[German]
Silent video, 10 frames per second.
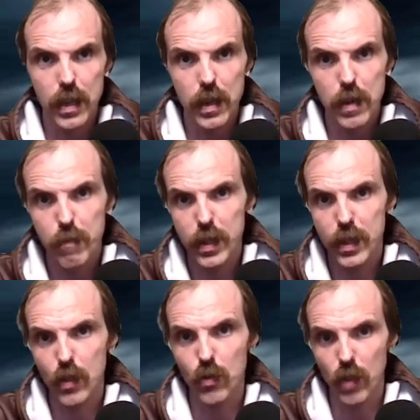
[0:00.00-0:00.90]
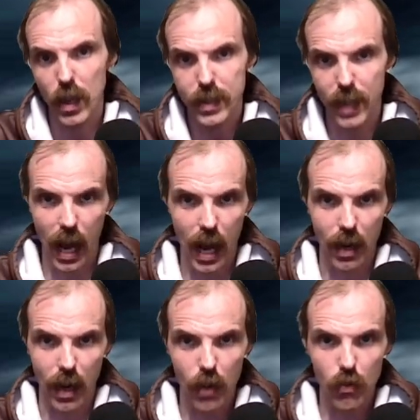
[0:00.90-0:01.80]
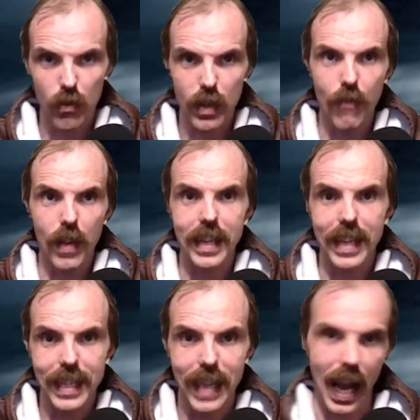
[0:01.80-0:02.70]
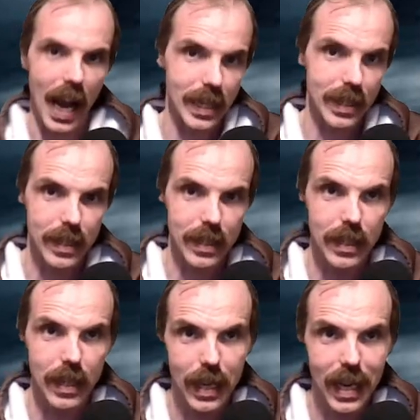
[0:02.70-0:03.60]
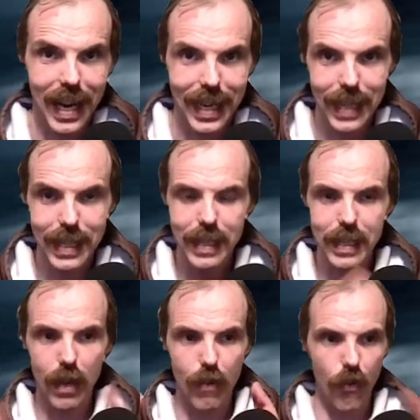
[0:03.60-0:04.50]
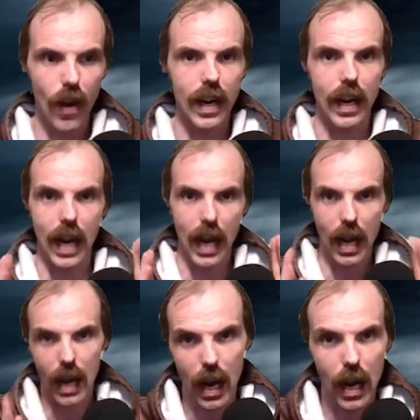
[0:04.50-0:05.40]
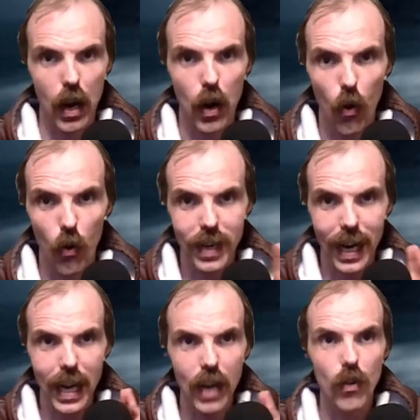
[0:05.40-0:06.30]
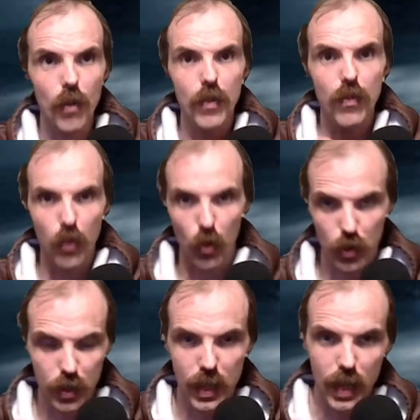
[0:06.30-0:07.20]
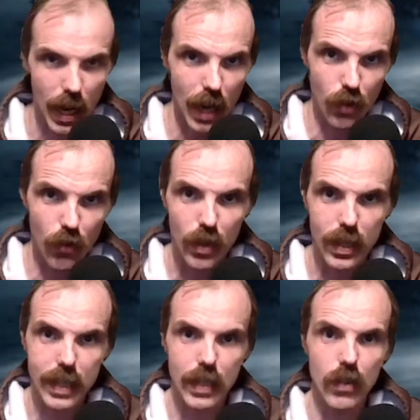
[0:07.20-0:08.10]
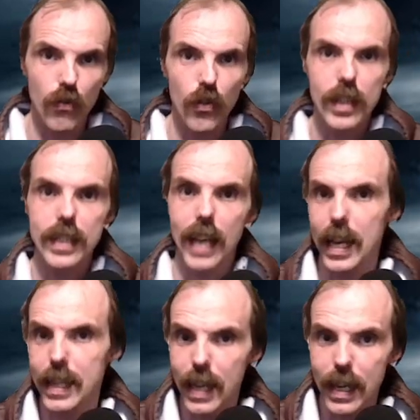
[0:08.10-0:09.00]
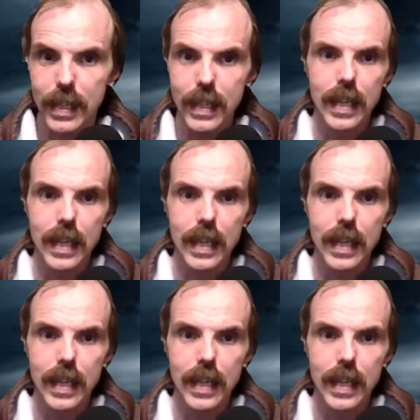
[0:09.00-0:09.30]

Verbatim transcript: bis hin zu das Jagen. Also dann werden sie gejagt. Dann sind sie gefangen und danach kommt die Flucht. Also wirklich, das sind so wirklich drei Sachen,